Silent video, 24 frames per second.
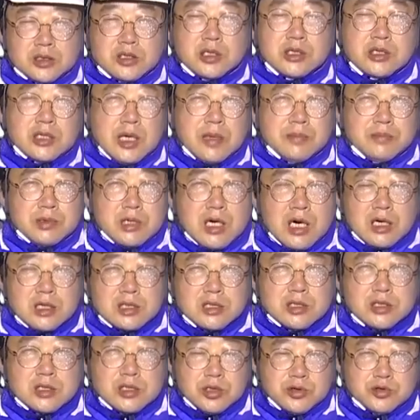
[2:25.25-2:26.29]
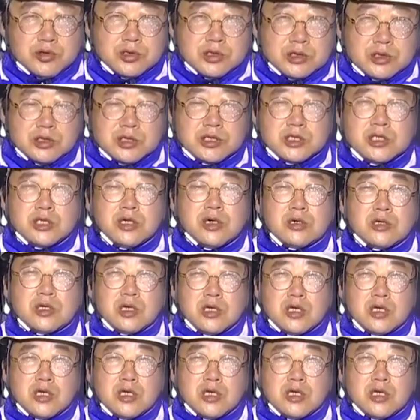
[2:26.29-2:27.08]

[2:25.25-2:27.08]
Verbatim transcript: 전남 각 시군은 지역